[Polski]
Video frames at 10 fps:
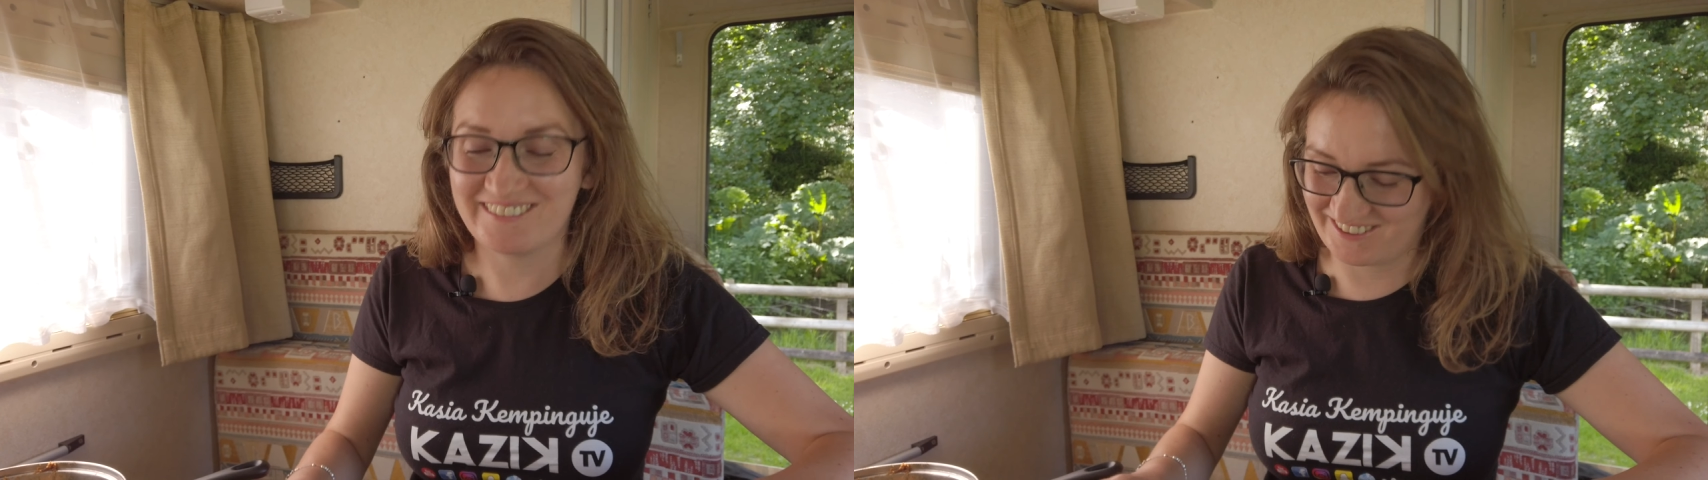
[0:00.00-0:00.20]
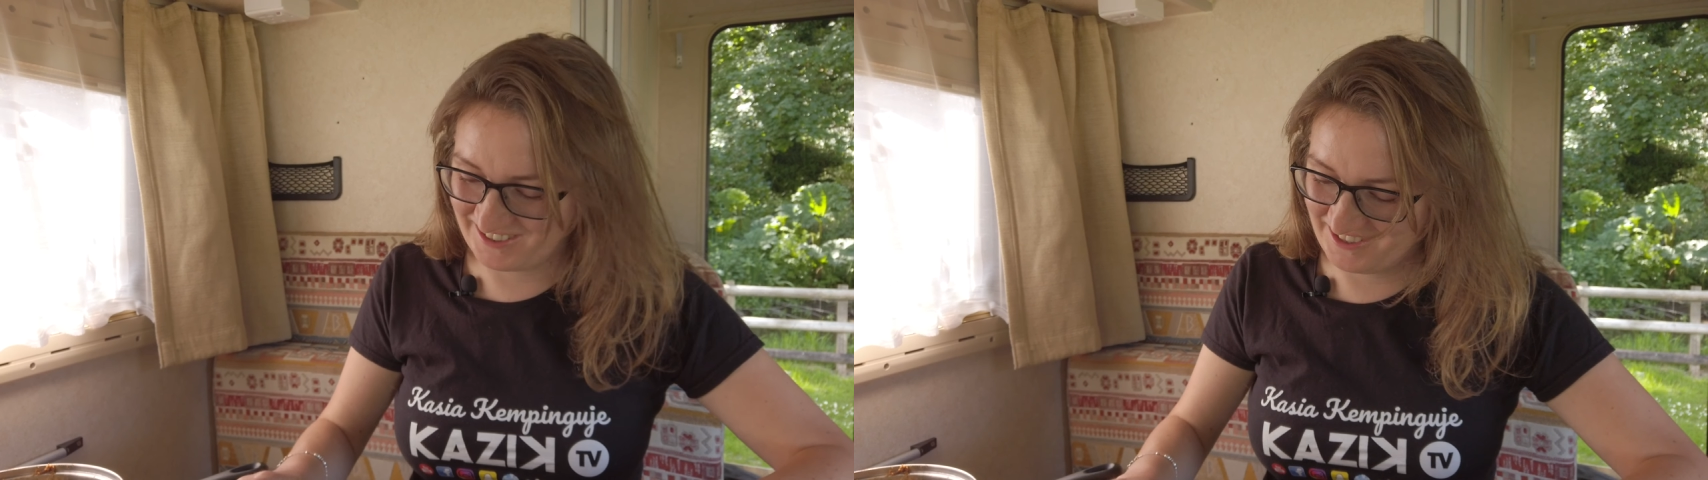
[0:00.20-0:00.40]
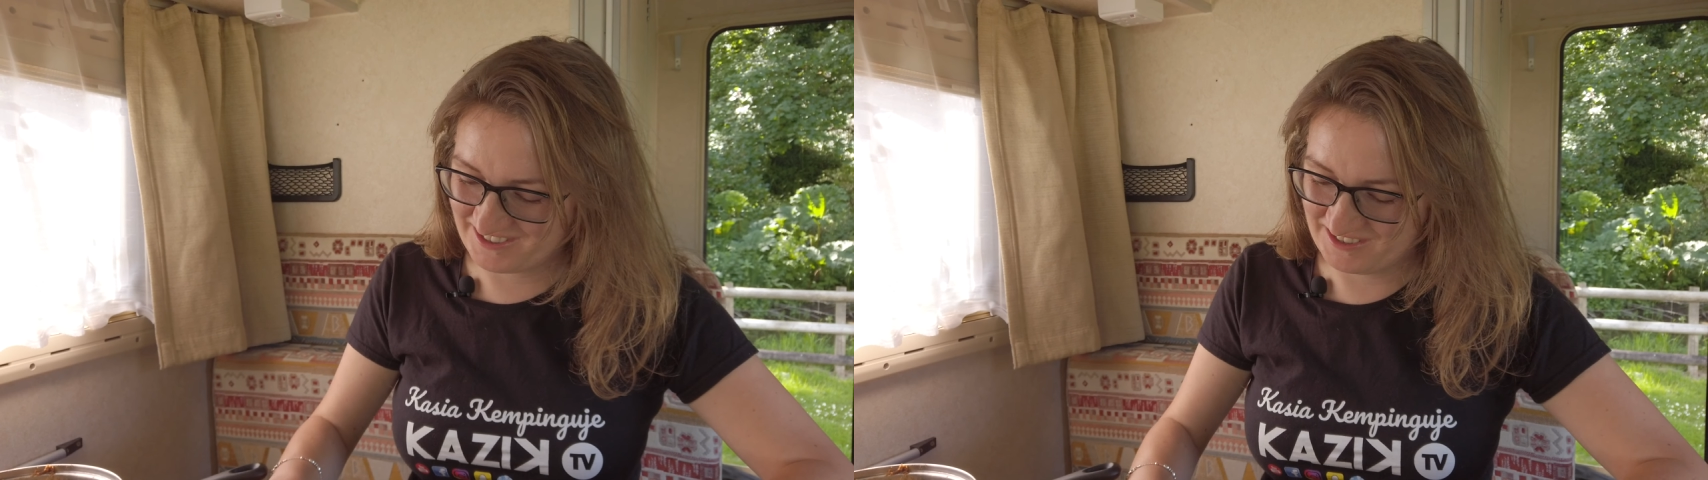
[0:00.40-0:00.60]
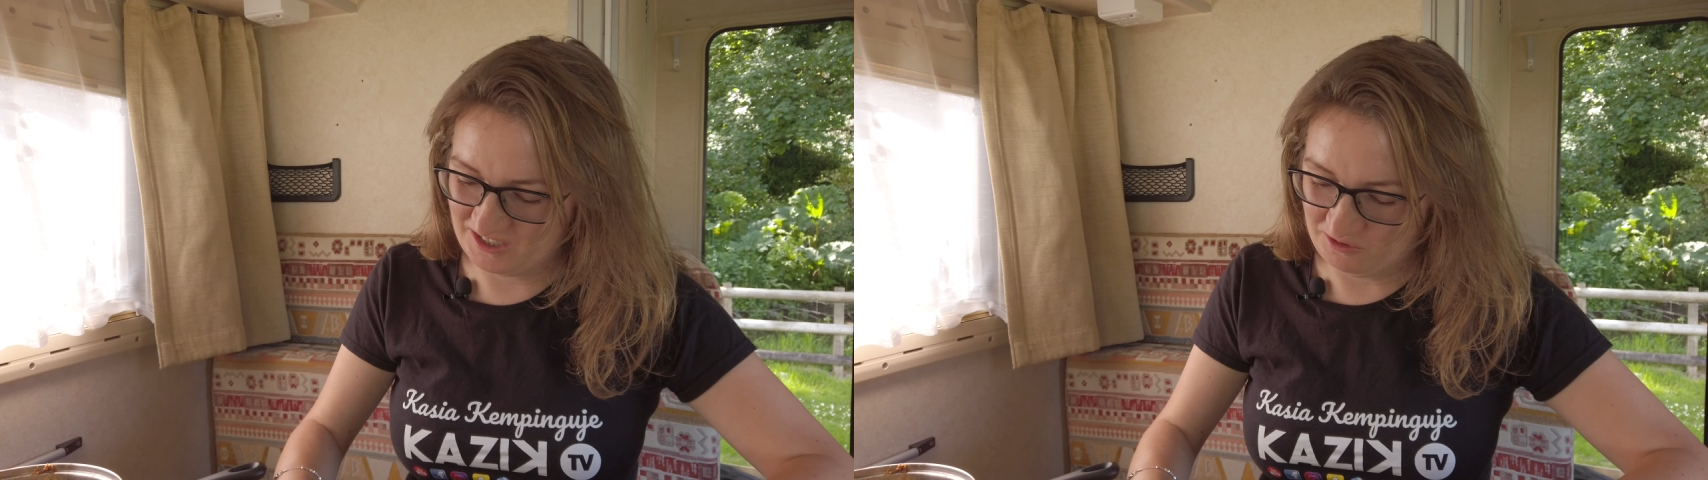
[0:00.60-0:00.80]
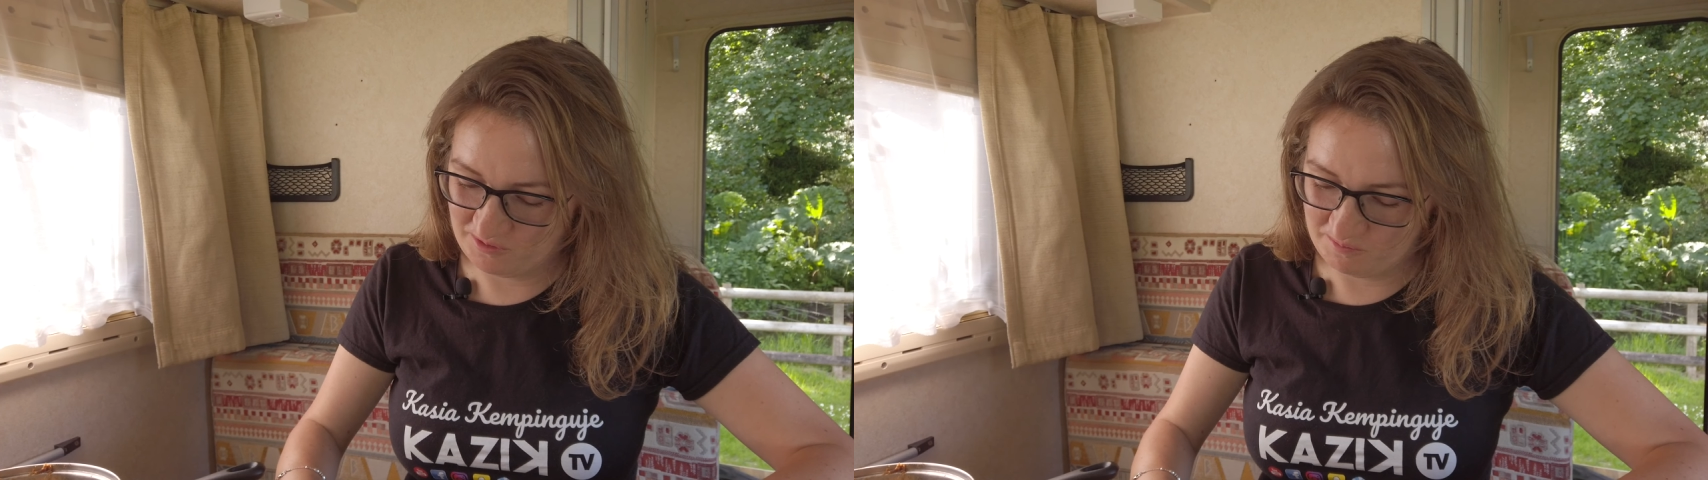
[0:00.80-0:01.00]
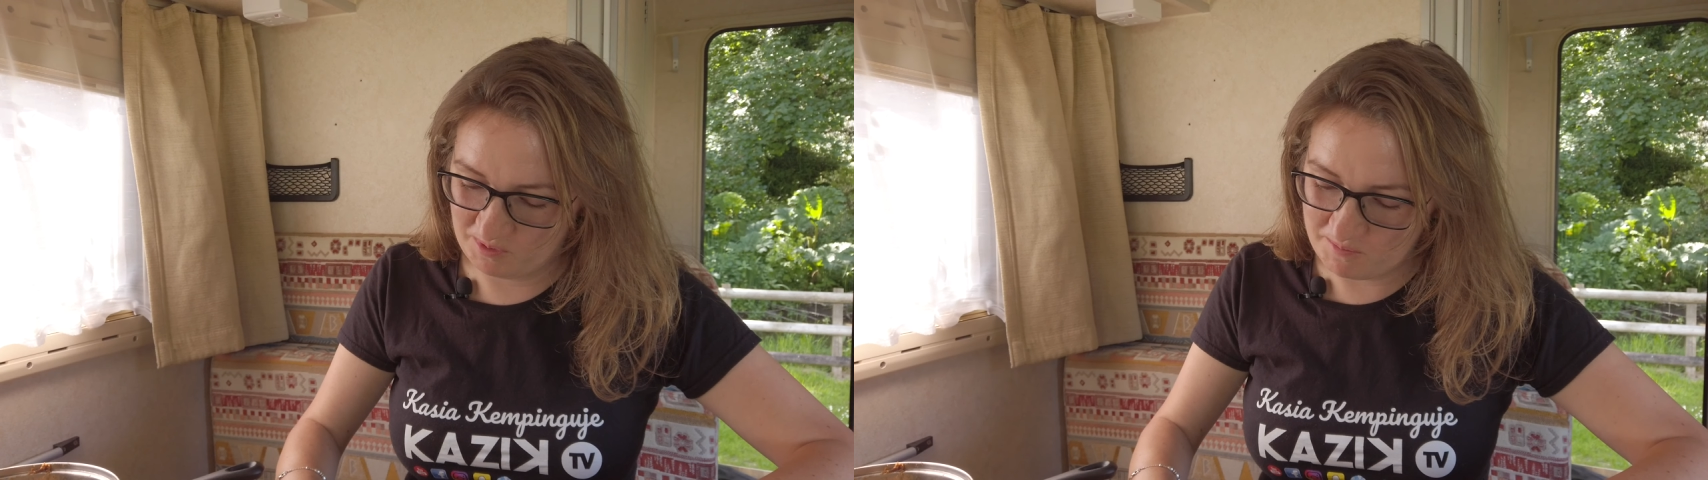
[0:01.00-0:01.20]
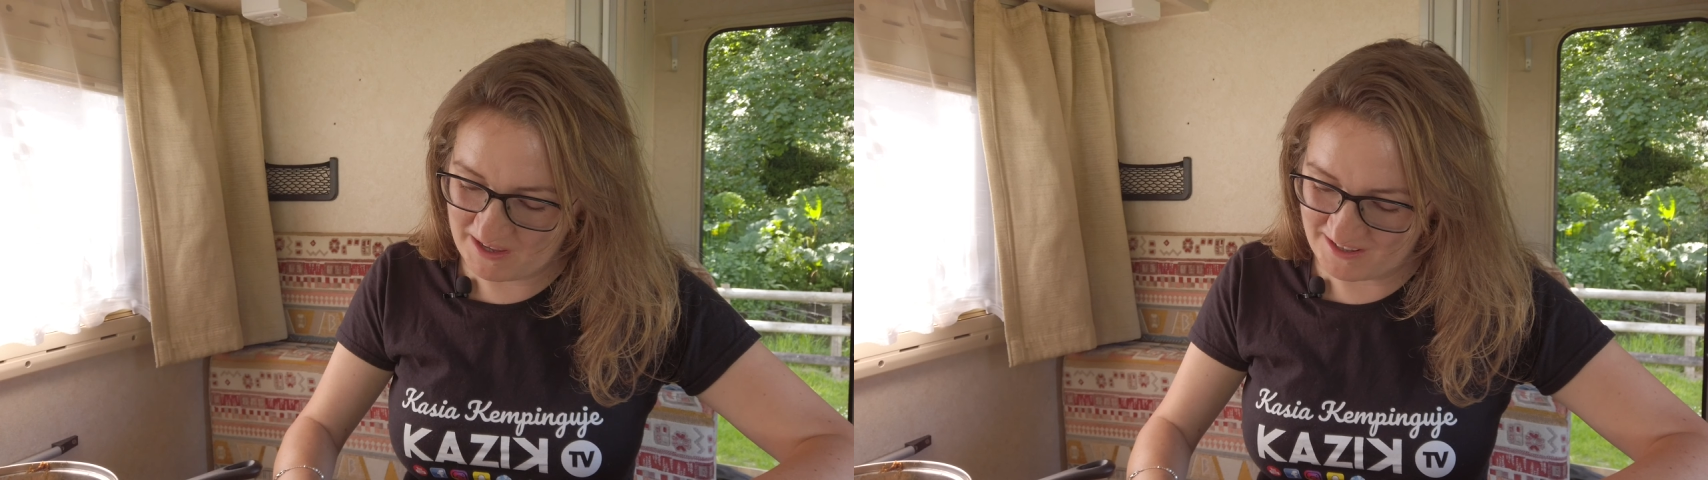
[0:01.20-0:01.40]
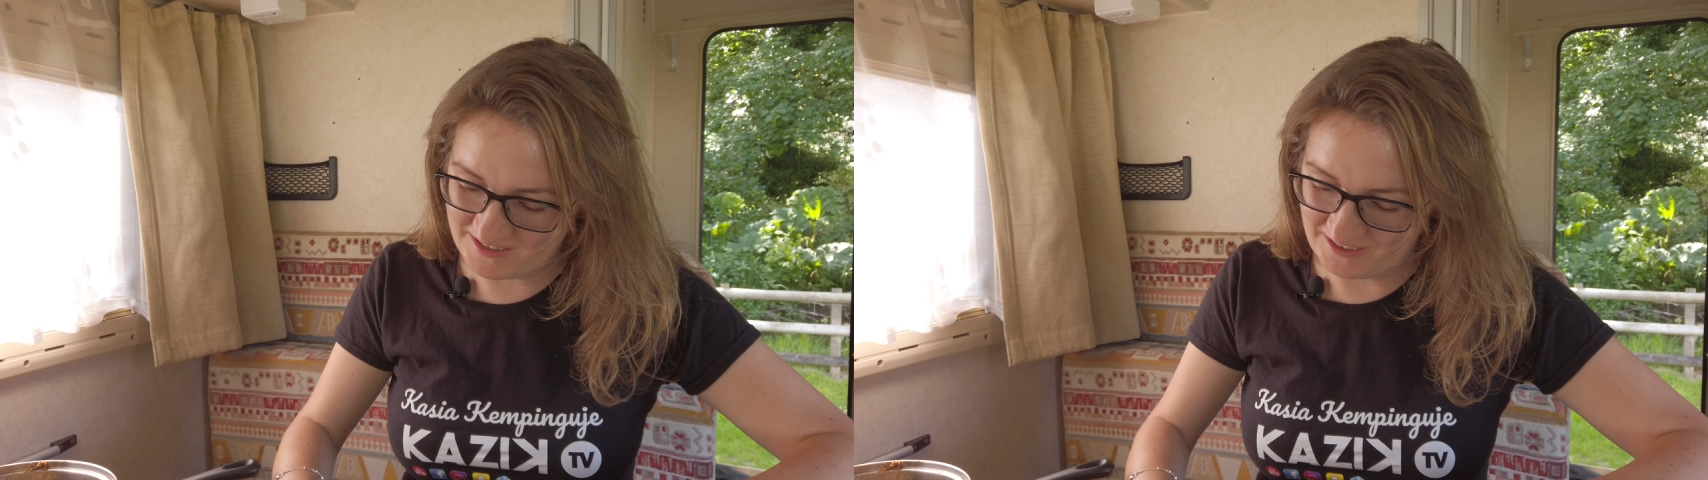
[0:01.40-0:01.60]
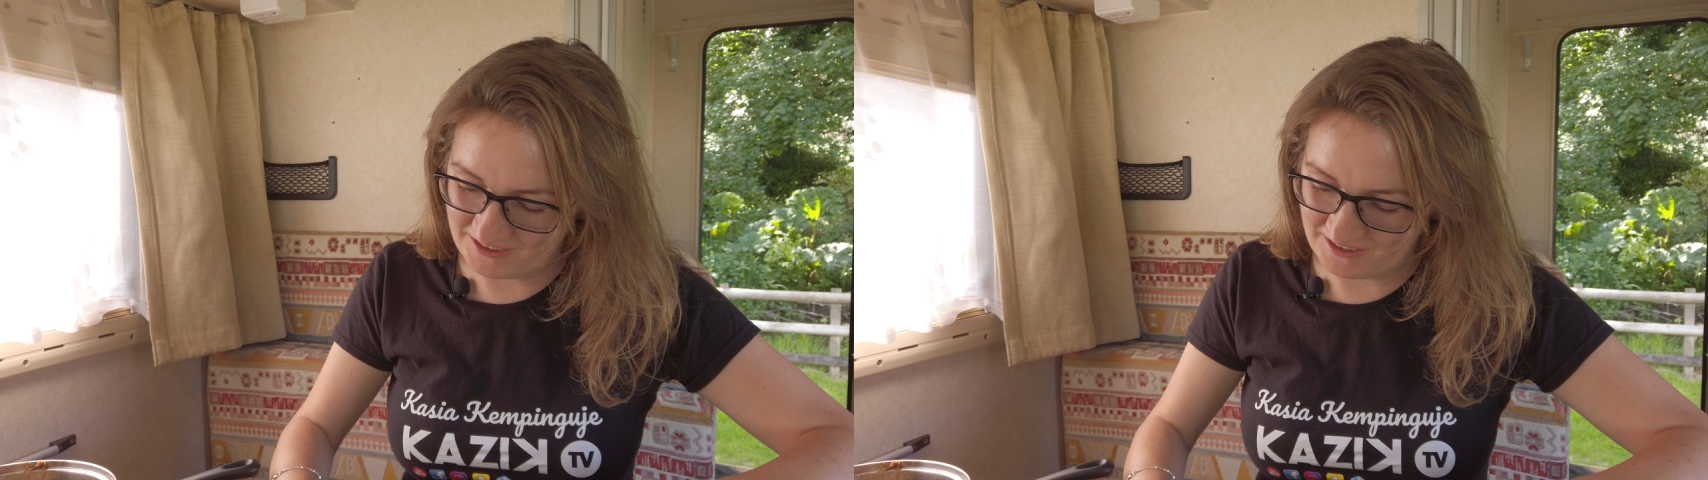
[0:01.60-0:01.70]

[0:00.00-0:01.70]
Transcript: troszeczkę się pomęczyć